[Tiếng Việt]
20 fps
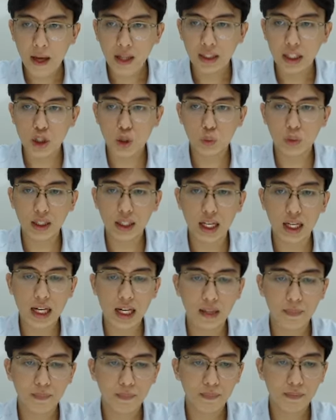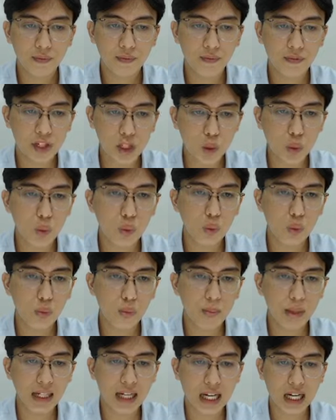thì chúng ta thấy là ví dụ
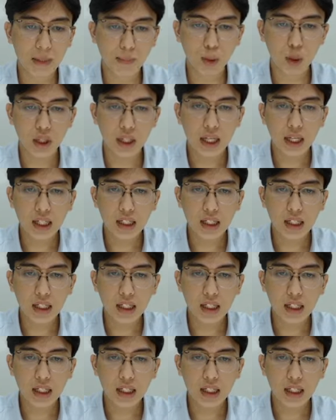mình đề cập thôi